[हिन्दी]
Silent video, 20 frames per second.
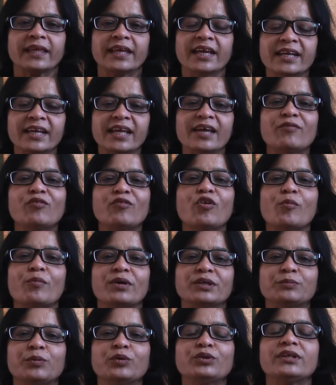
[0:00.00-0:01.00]
की नींव को
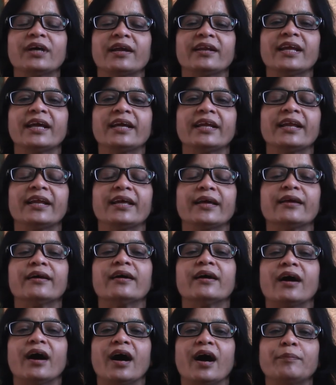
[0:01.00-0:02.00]
मजबूत करने के लिए
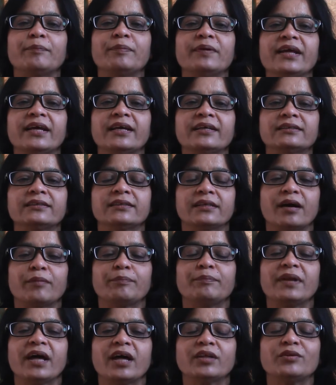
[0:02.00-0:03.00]
अपने
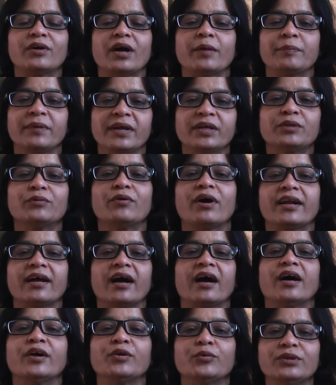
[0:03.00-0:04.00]
अपना अपने द्वारा
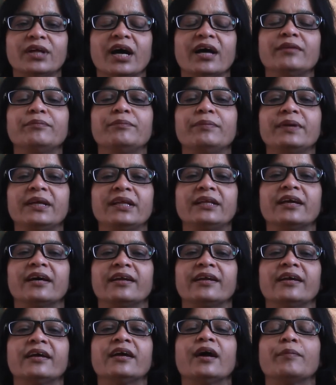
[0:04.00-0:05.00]
अनुदान भी
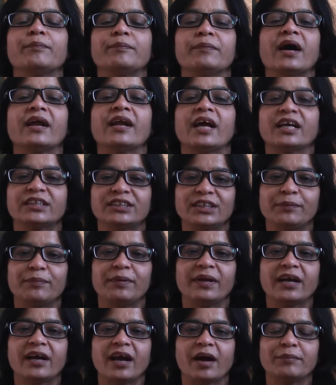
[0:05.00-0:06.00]
करिए राशि
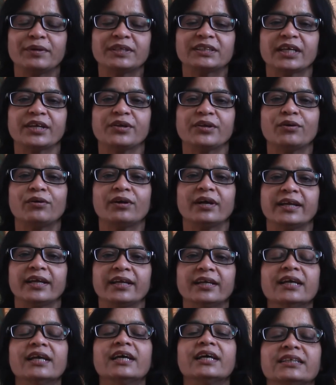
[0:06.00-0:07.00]
भी का भी सहयोग
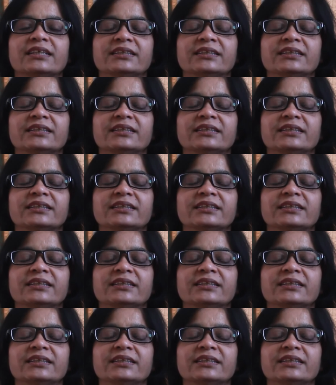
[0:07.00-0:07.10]
करिए